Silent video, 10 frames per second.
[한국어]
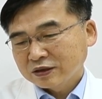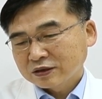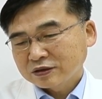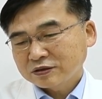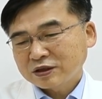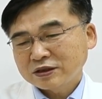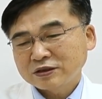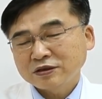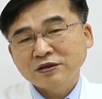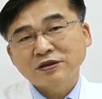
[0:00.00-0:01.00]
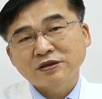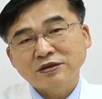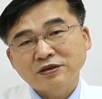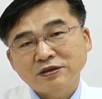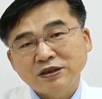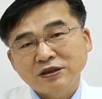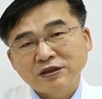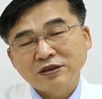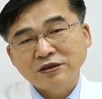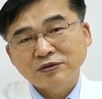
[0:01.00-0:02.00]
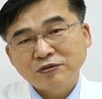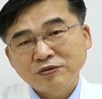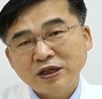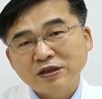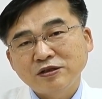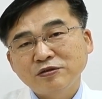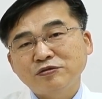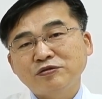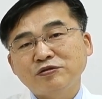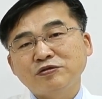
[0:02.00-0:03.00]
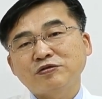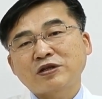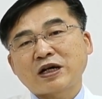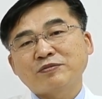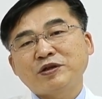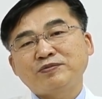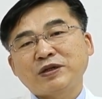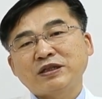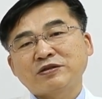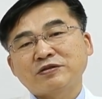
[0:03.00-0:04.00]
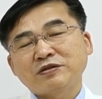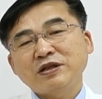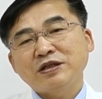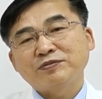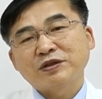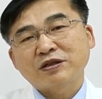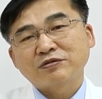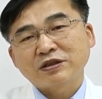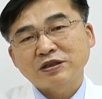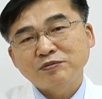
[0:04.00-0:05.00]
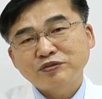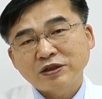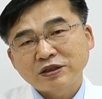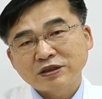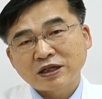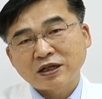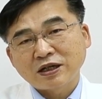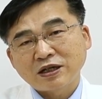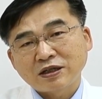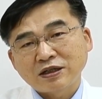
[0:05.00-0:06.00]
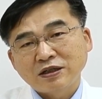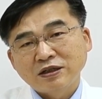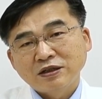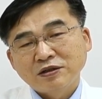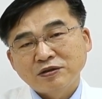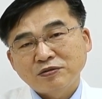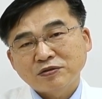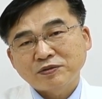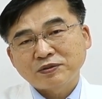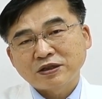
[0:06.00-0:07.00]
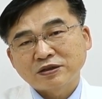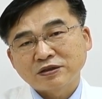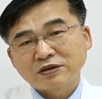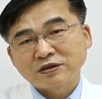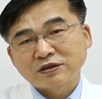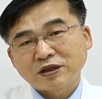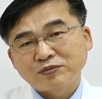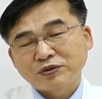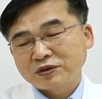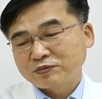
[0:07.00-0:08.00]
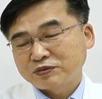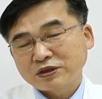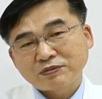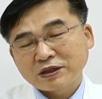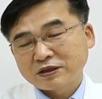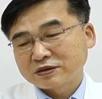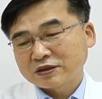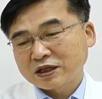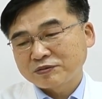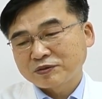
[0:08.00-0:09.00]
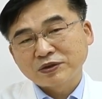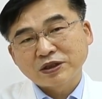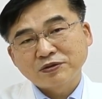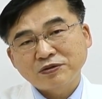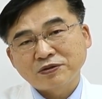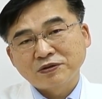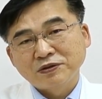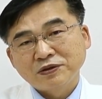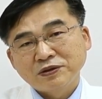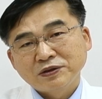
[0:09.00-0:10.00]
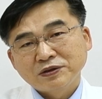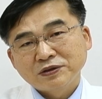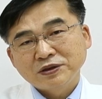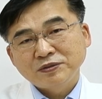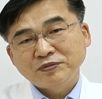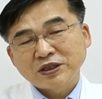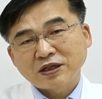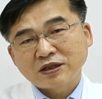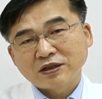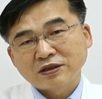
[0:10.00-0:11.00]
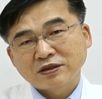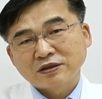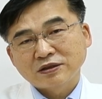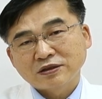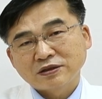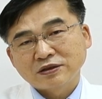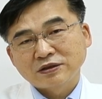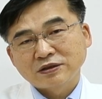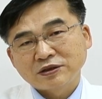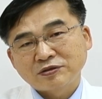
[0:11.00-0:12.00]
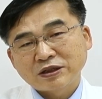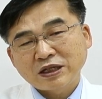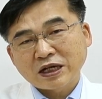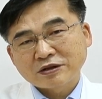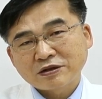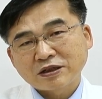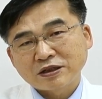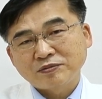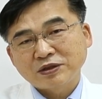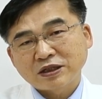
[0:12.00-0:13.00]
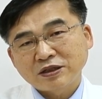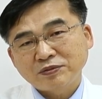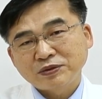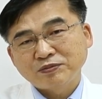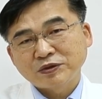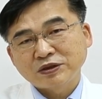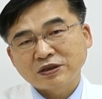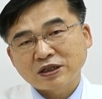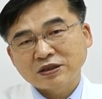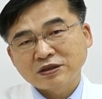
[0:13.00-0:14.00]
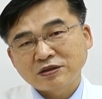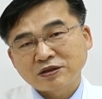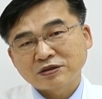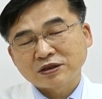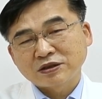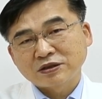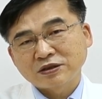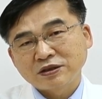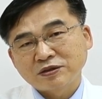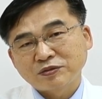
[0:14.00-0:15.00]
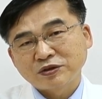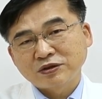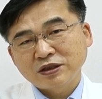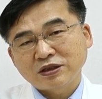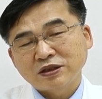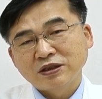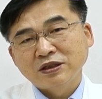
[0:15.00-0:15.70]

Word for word: 그래서 사실은 이 코로나19 감염만 그런 건 아닙니다. 우리가 인플루엔자 호흡기 바이러스 대표인 인플루엔자 바이러스 감염 때도 심장 그 질환이 악화가 됩니다. 협심증이나 심근경색증 있는 분들이